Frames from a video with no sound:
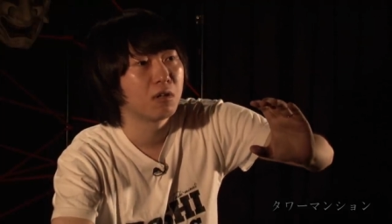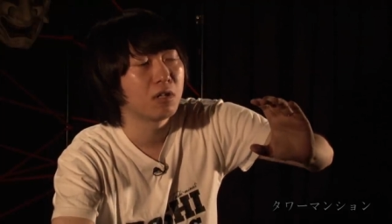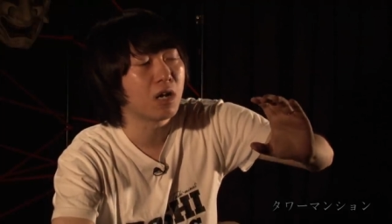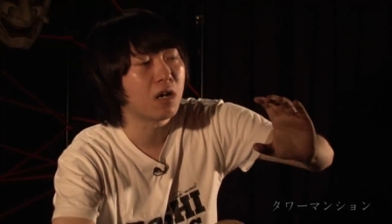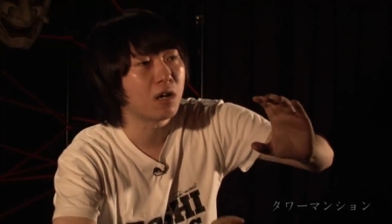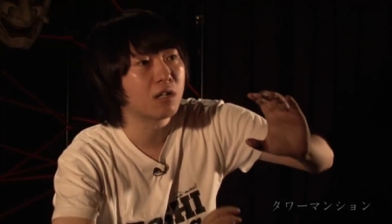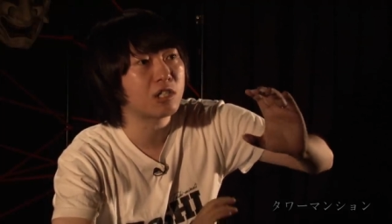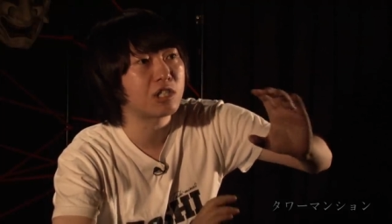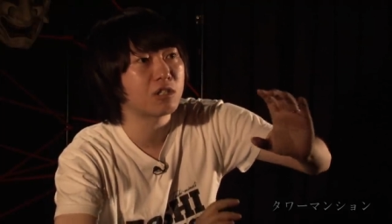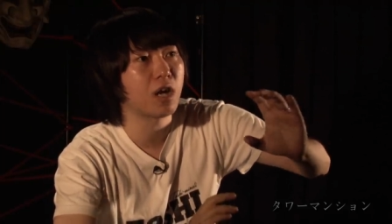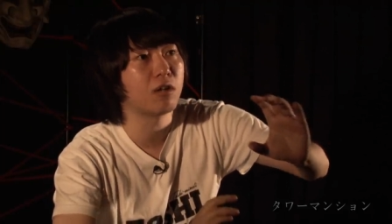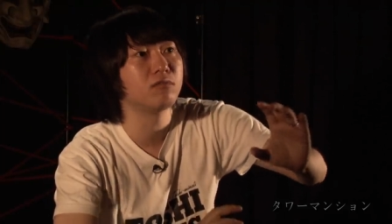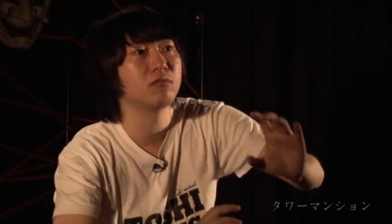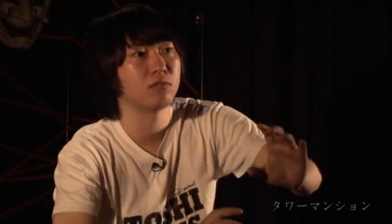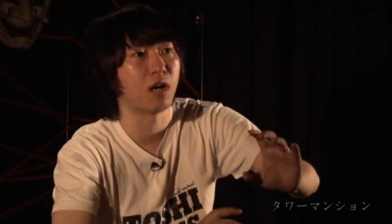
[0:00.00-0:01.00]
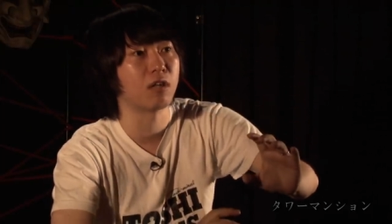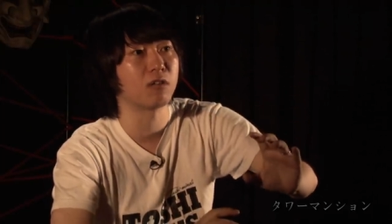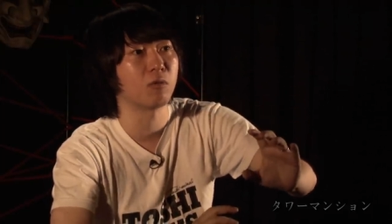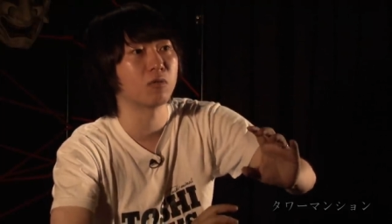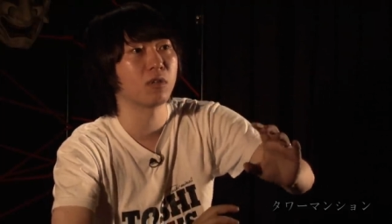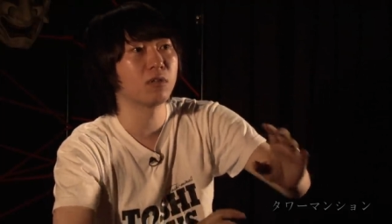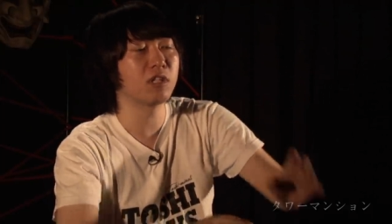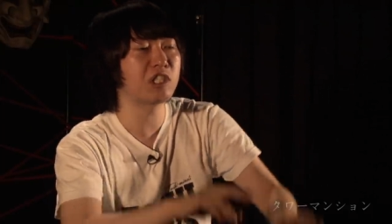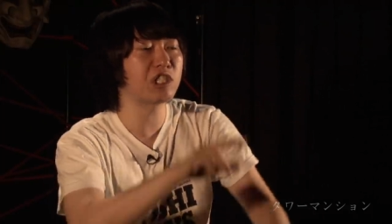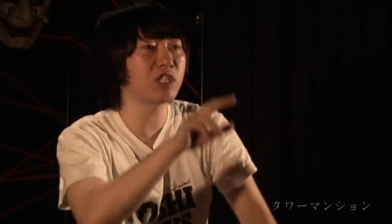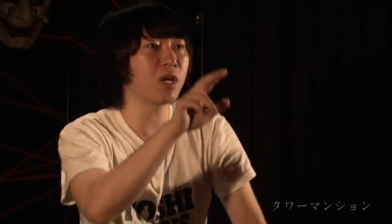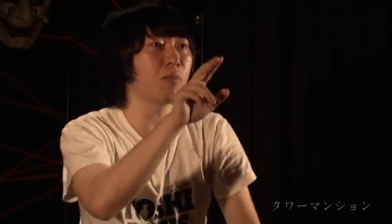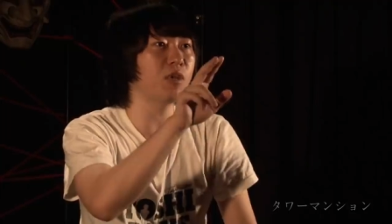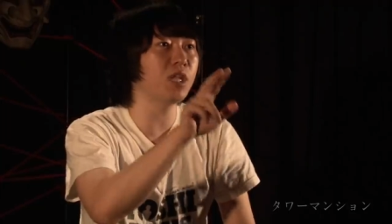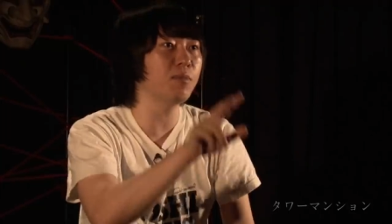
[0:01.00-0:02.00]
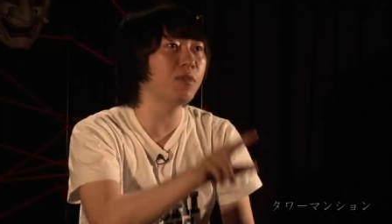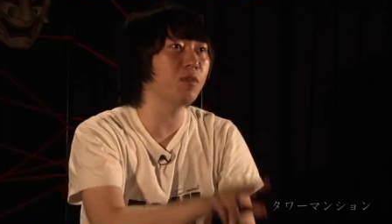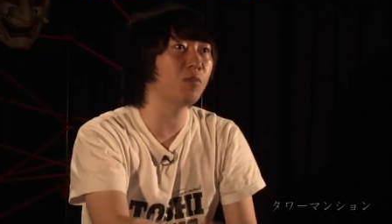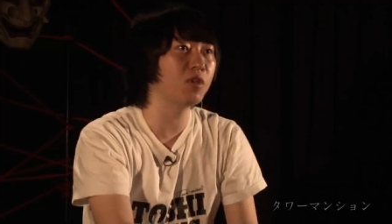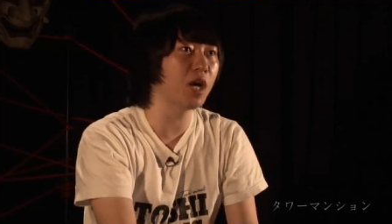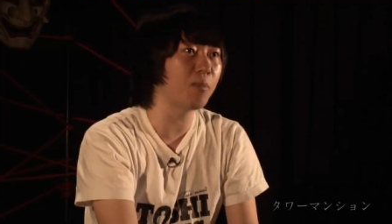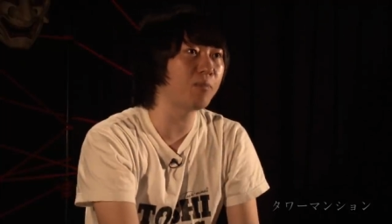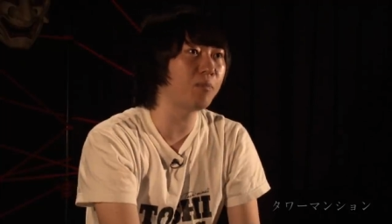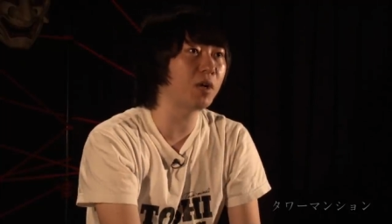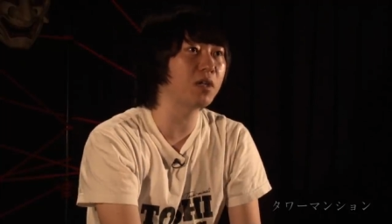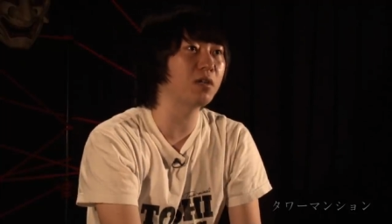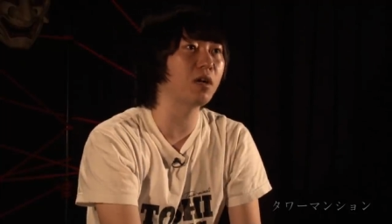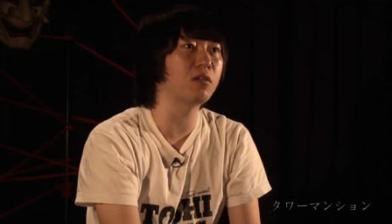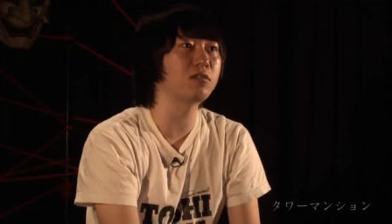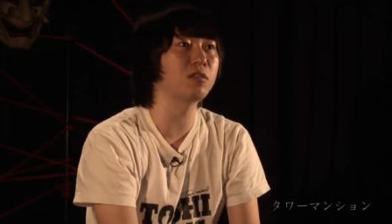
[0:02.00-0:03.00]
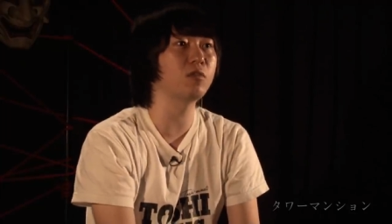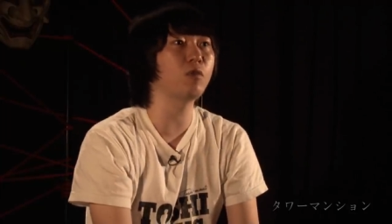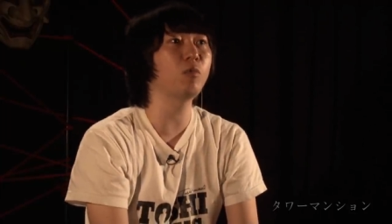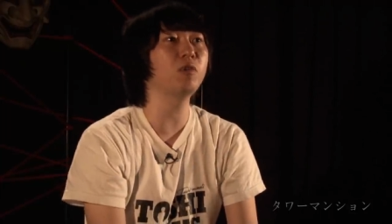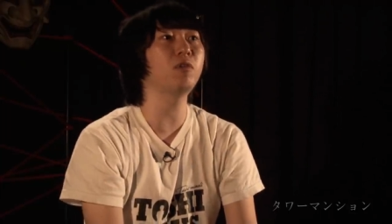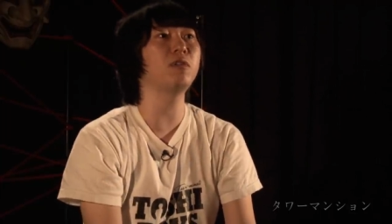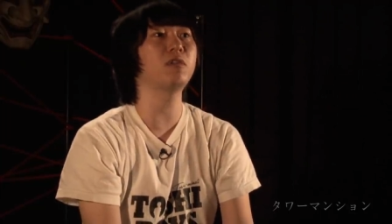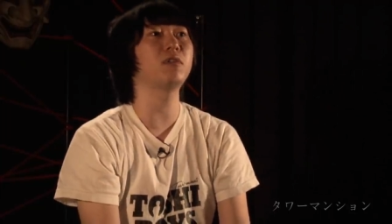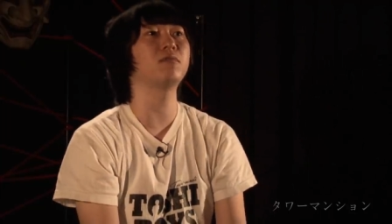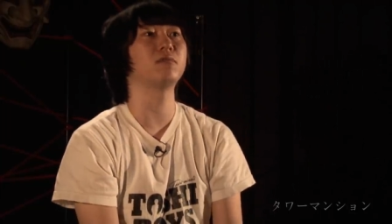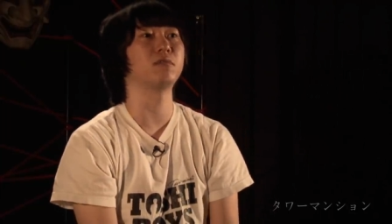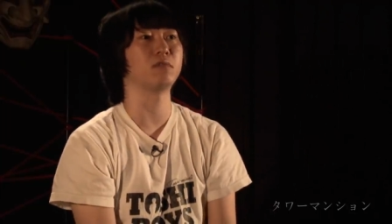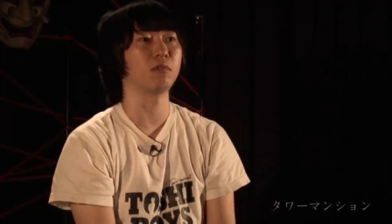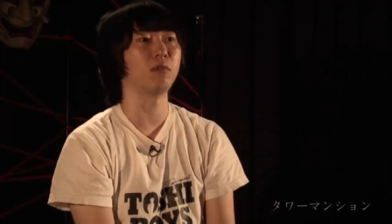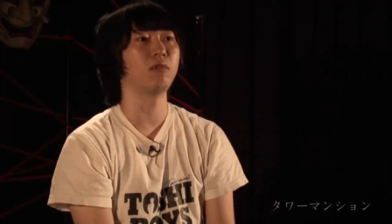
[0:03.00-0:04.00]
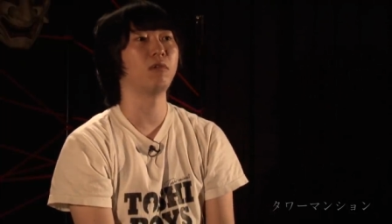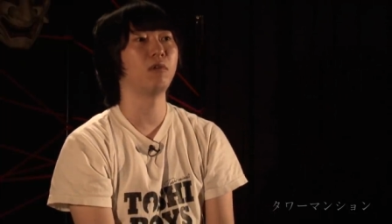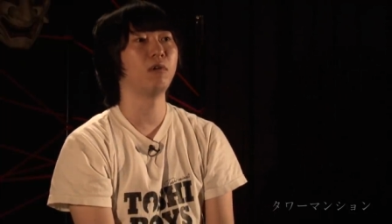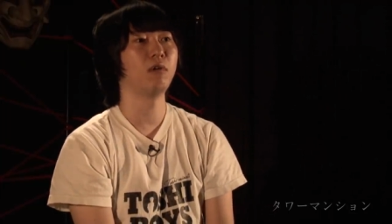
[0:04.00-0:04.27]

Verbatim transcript: だから違うんだで調べてみてもやっぱり学生飛び降りてるんですよ。